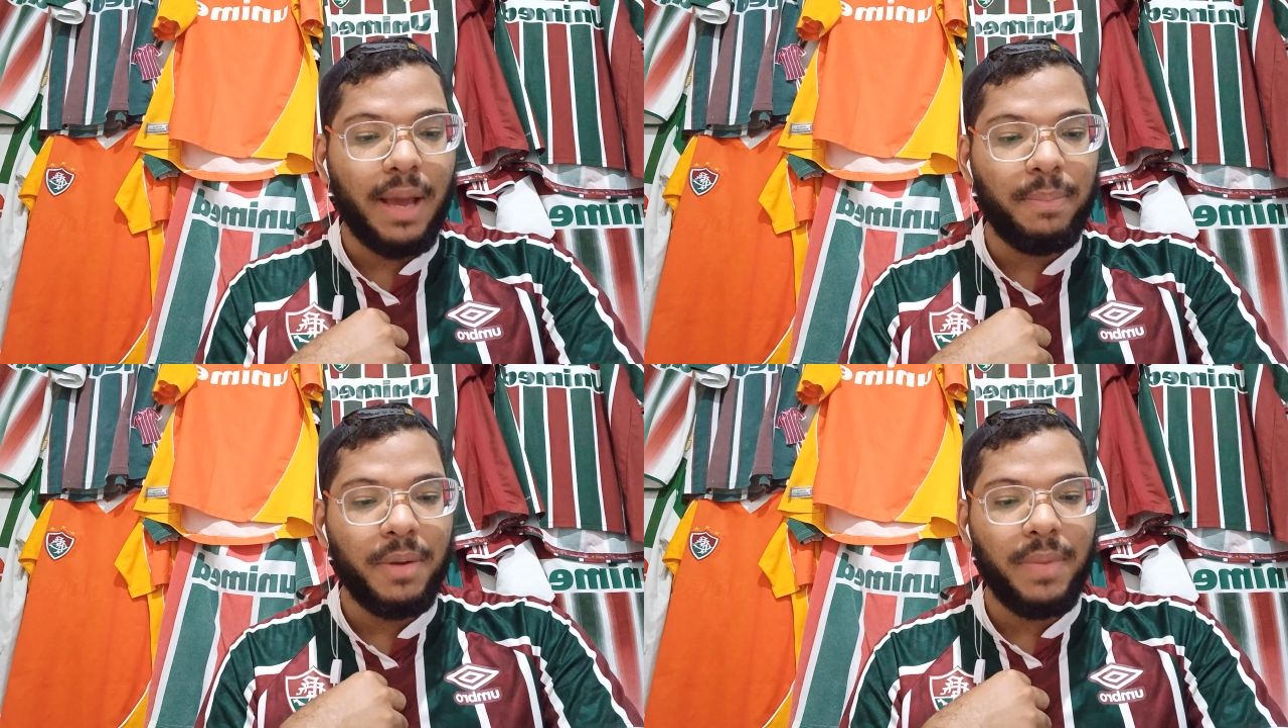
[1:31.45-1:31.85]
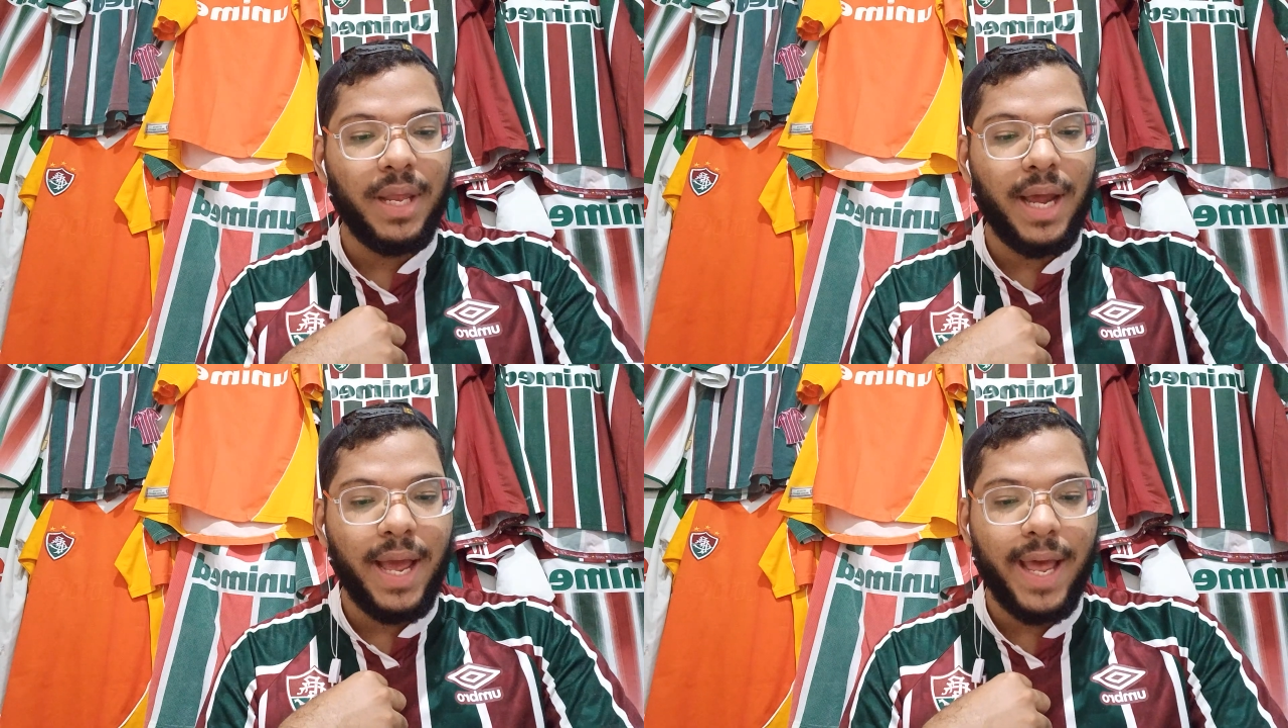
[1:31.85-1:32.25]
A
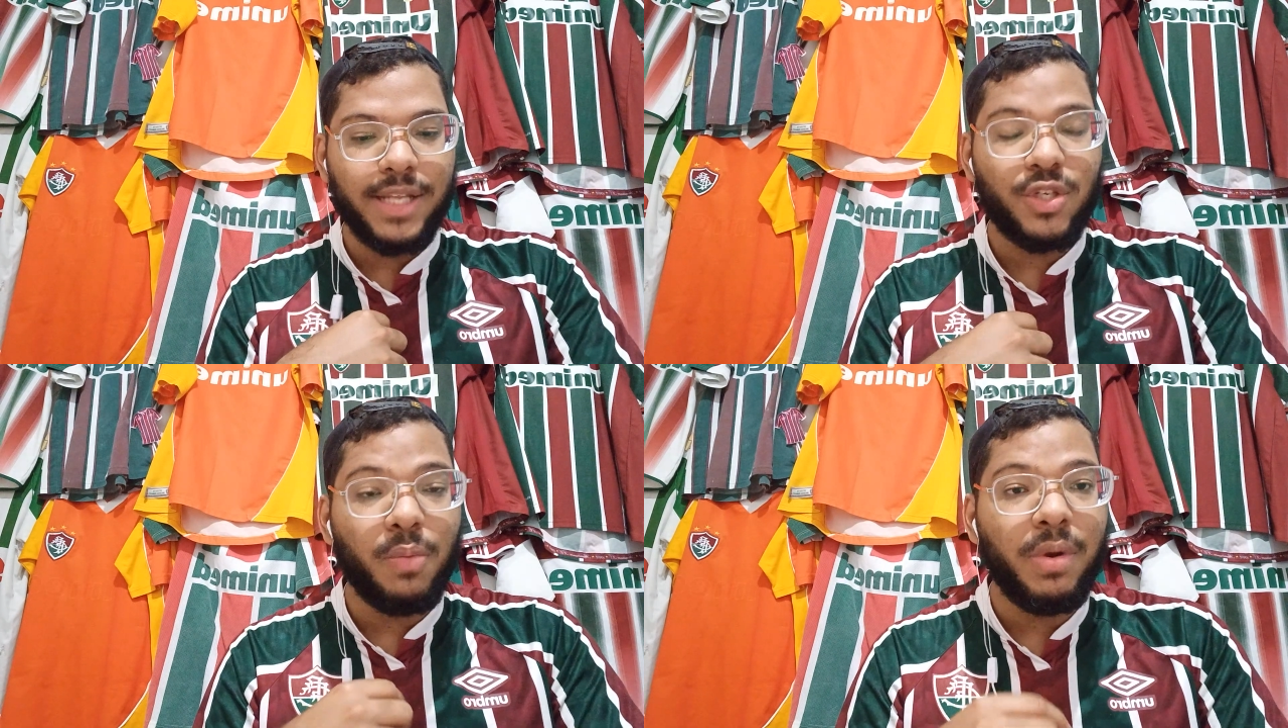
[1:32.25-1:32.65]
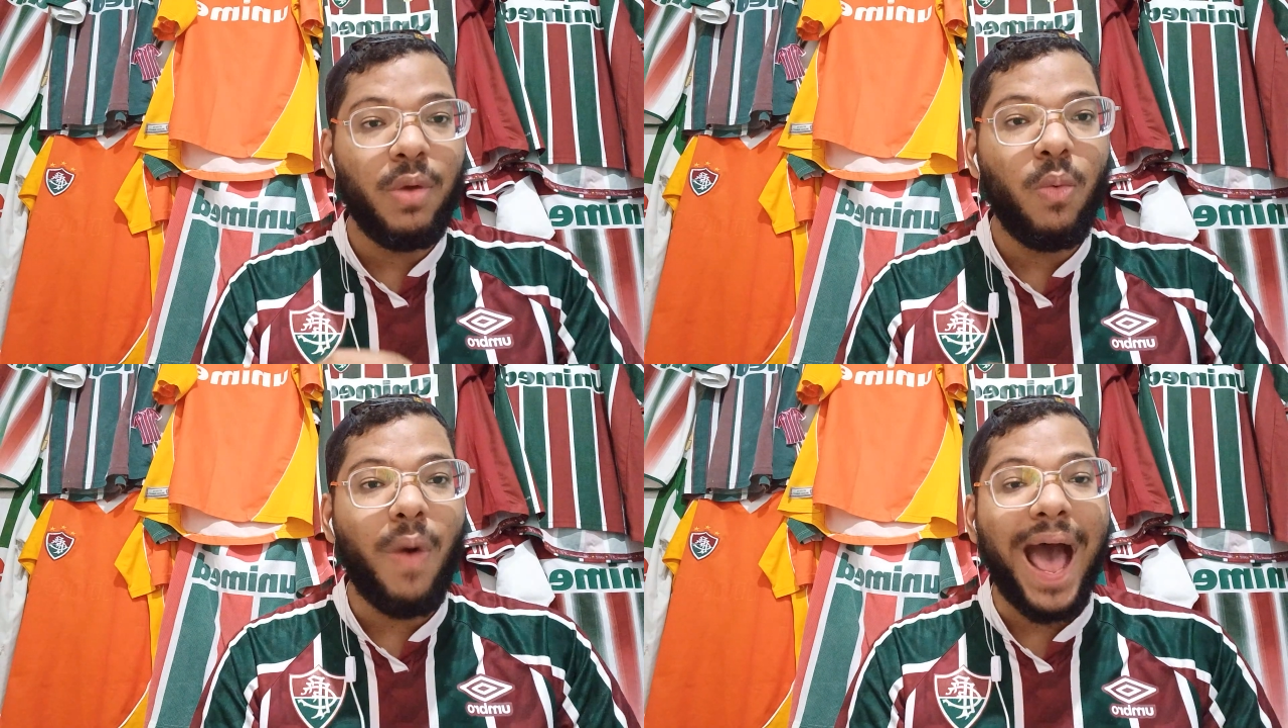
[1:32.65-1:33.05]
primeira é sobre
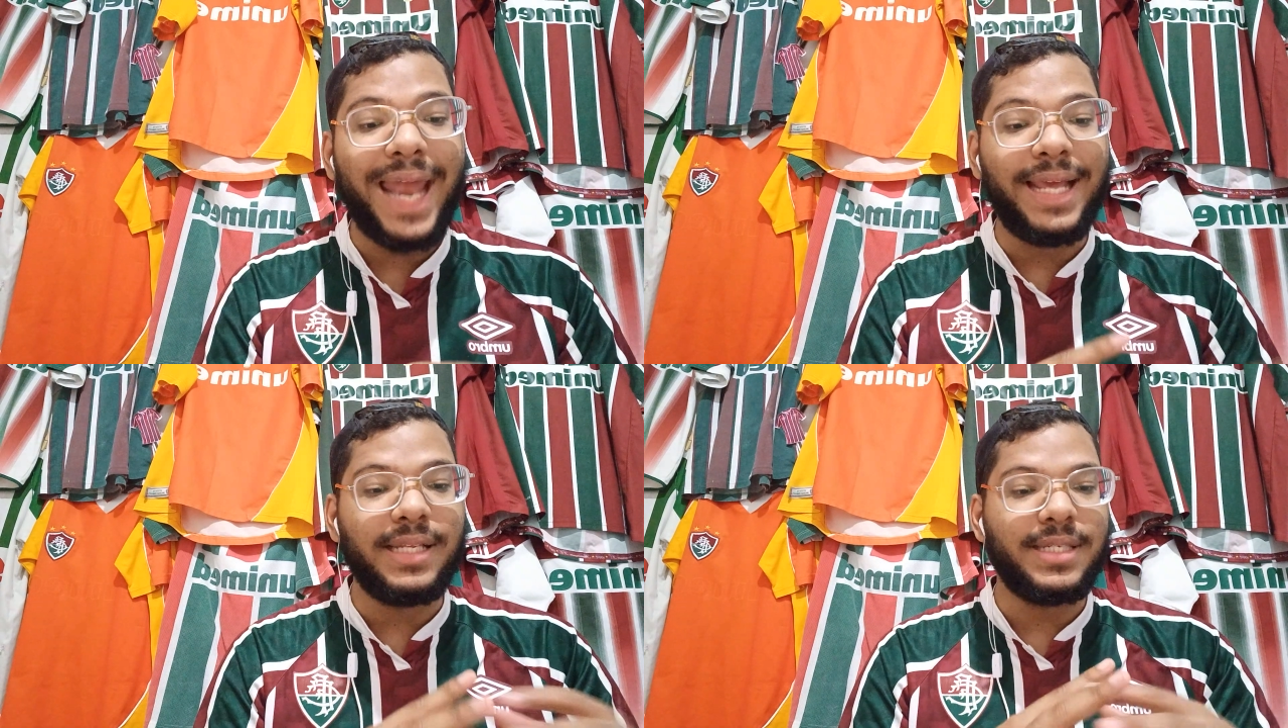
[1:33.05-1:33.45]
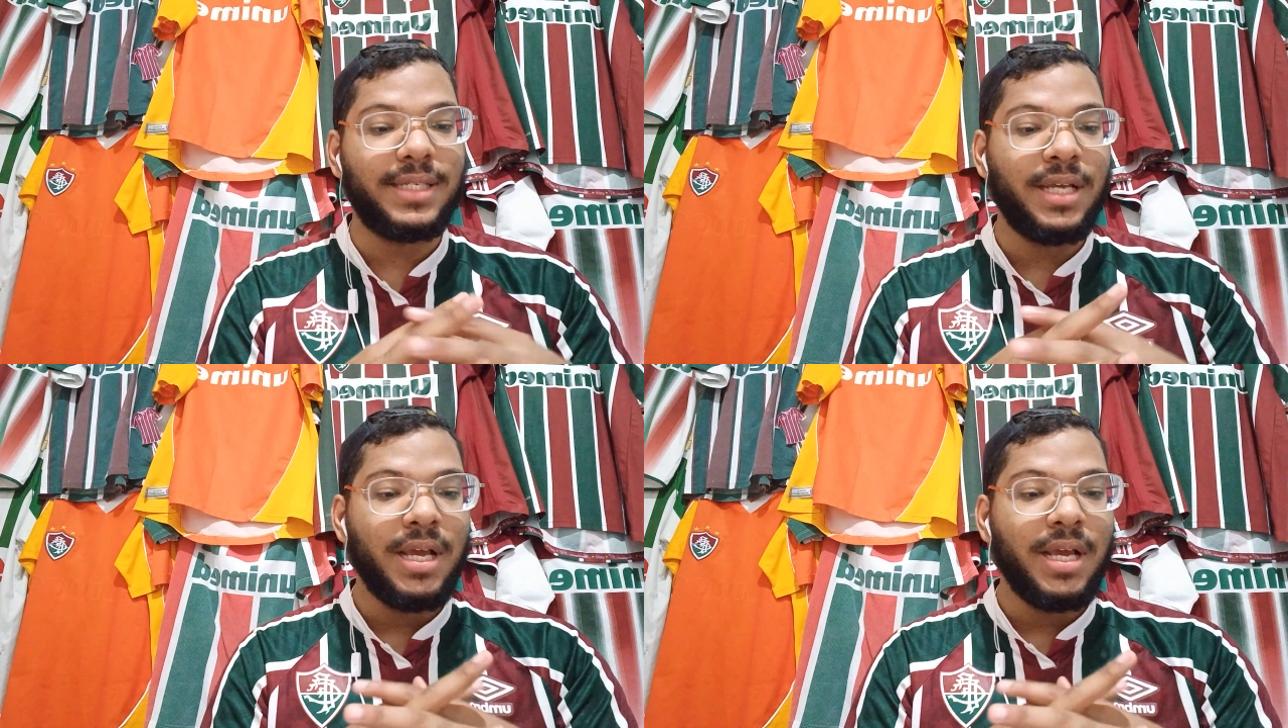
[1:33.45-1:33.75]
o Arias.